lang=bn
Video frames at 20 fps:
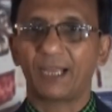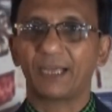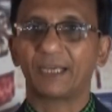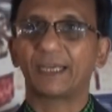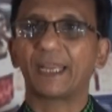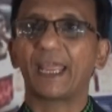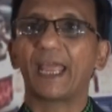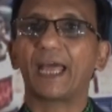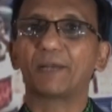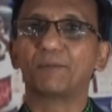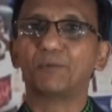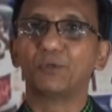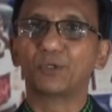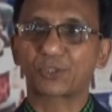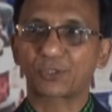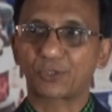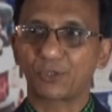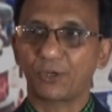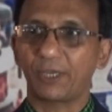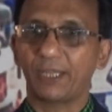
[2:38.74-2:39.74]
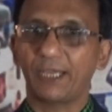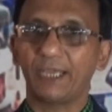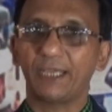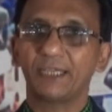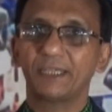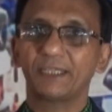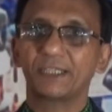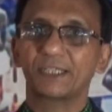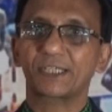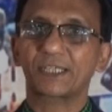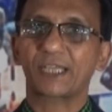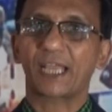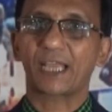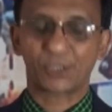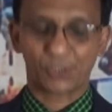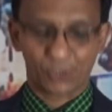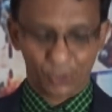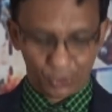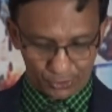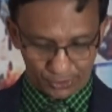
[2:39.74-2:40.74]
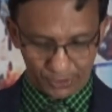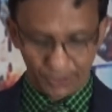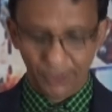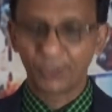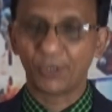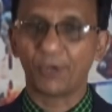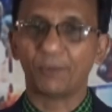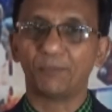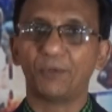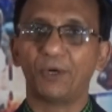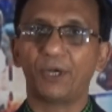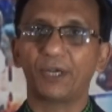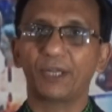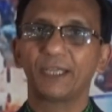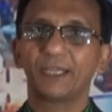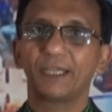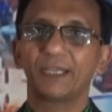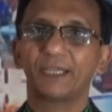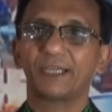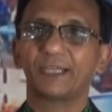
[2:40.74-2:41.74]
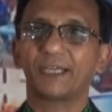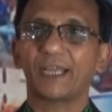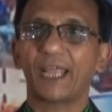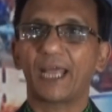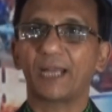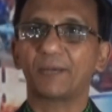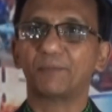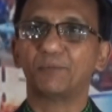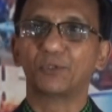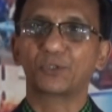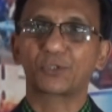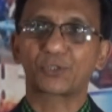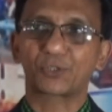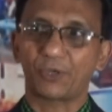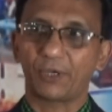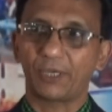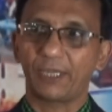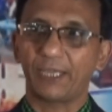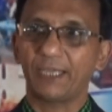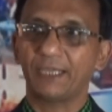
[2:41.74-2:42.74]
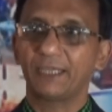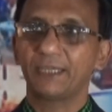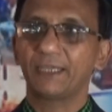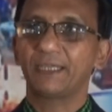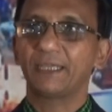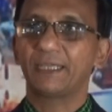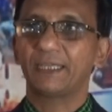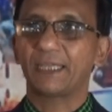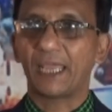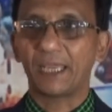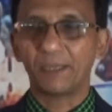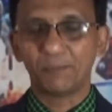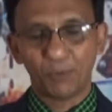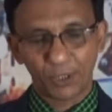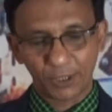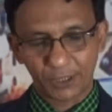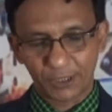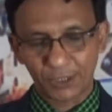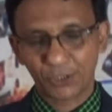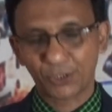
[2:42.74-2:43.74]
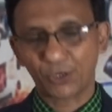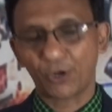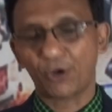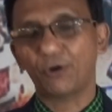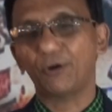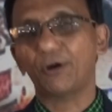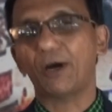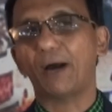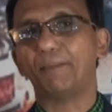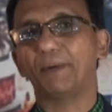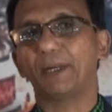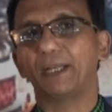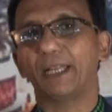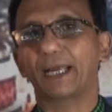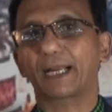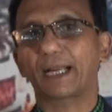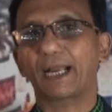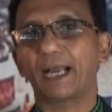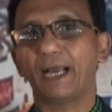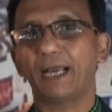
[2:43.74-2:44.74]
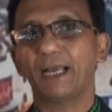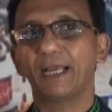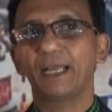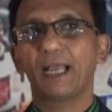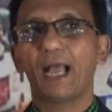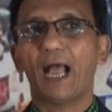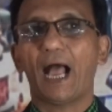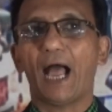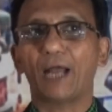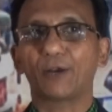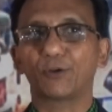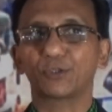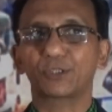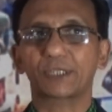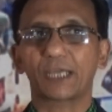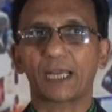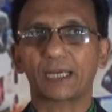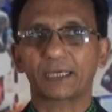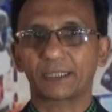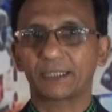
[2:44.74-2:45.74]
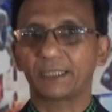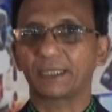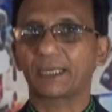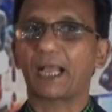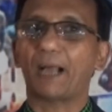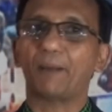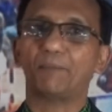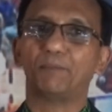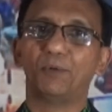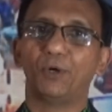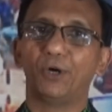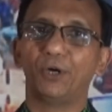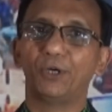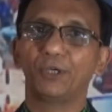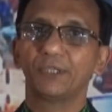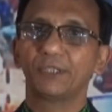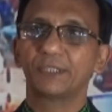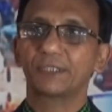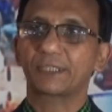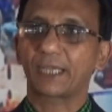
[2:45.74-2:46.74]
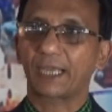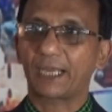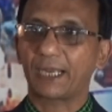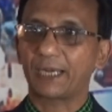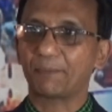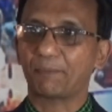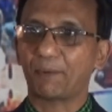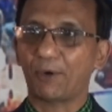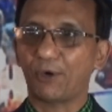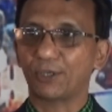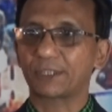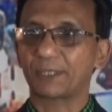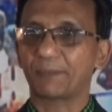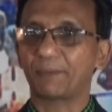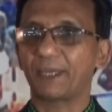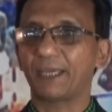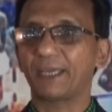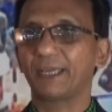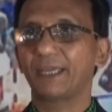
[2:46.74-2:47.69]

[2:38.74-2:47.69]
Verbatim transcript: রেয়ার বুক স্টলে সাতশো তিন নম্বর রেয়ার বুক স্টলে এই বইটি সহ আমার লেখা আরও চারটি কাব্য সেখানে পাওয়া যাবে